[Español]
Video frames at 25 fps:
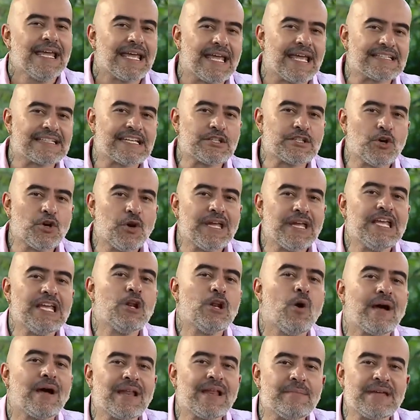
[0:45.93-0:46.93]
qué sé yo, y
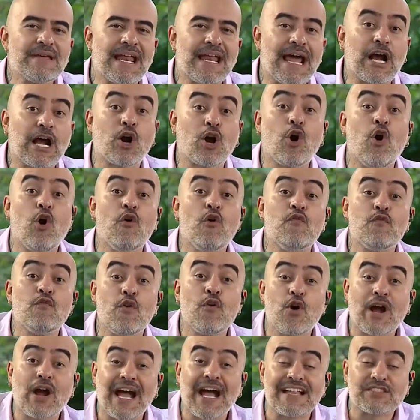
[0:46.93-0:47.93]
lo van a enviar a
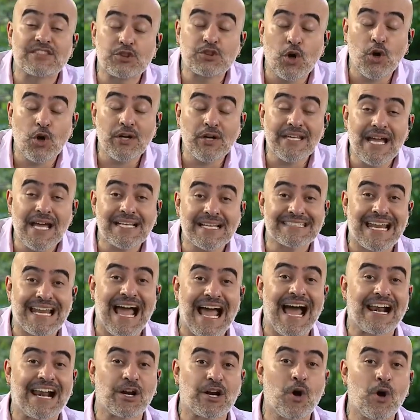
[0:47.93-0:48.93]
convocatorias